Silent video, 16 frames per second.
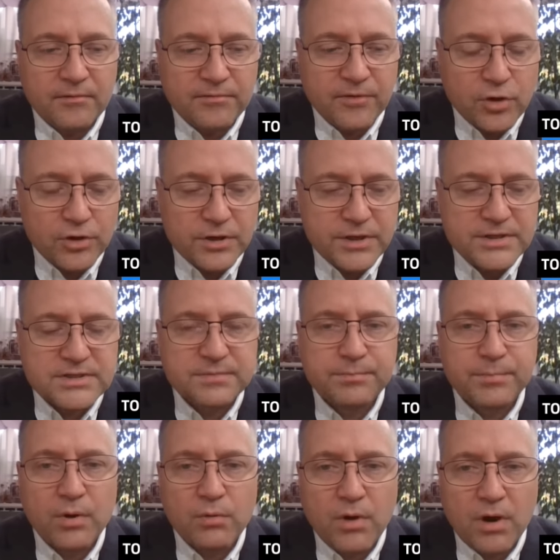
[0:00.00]
w okolicy
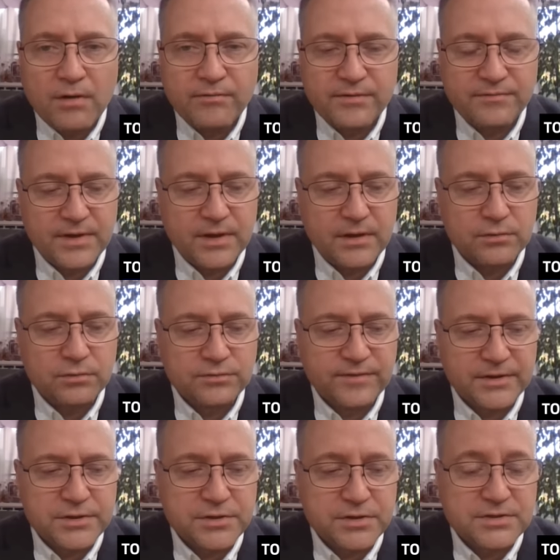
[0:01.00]
połowy wieku
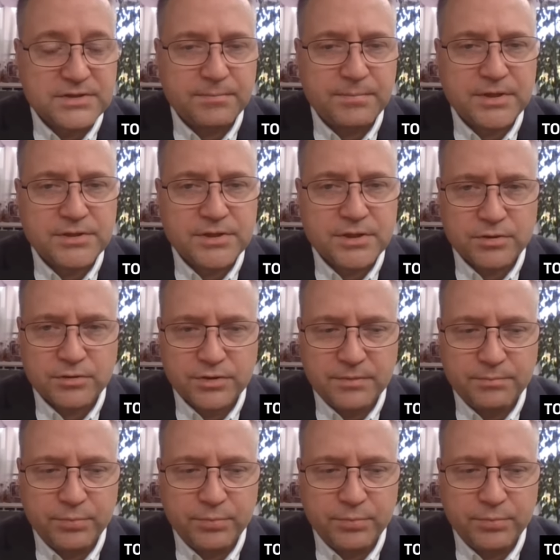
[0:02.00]
2050